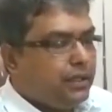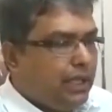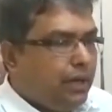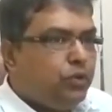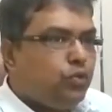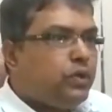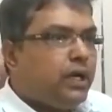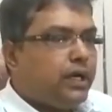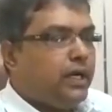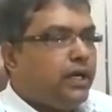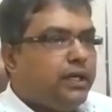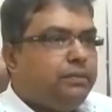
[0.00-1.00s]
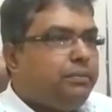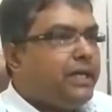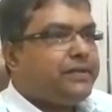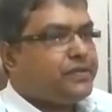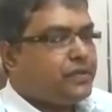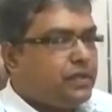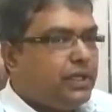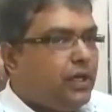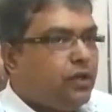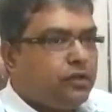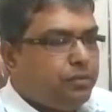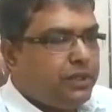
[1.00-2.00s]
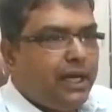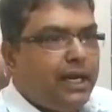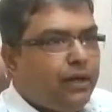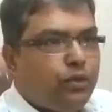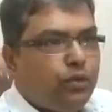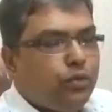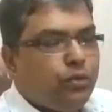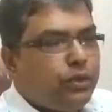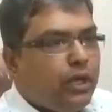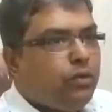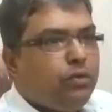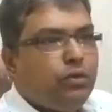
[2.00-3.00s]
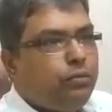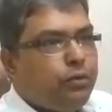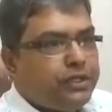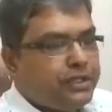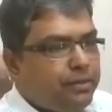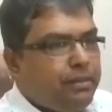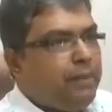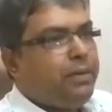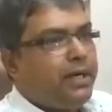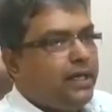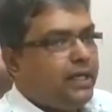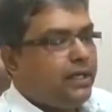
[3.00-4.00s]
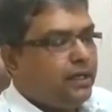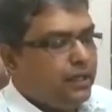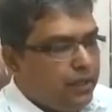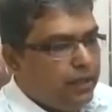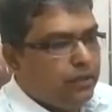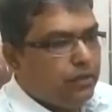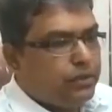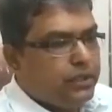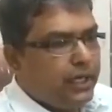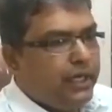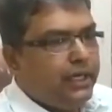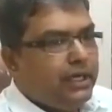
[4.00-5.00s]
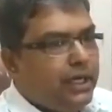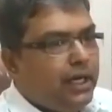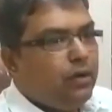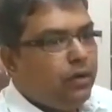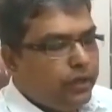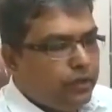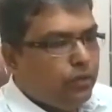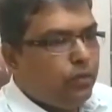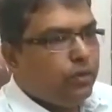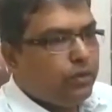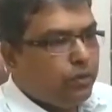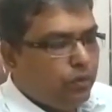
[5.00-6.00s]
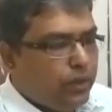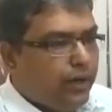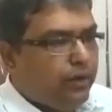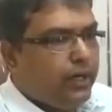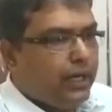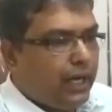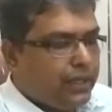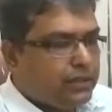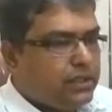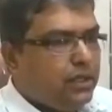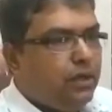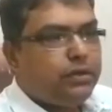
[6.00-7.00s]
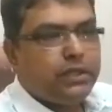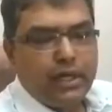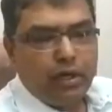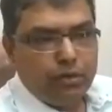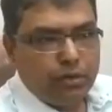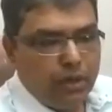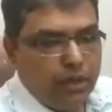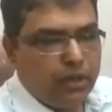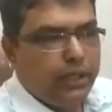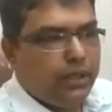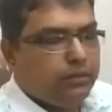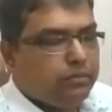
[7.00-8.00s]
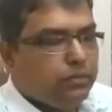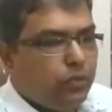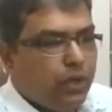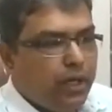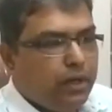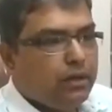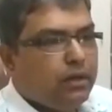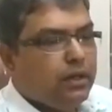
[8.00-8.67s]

দাম দু টাকা ব্যাস হসপিটালে আর কোনো কোথাও কোনো পয়সার ব্যাপার নেই তো সেইটা হয়তো ওর কোনো কারণে রাখছিল সেটার ওরা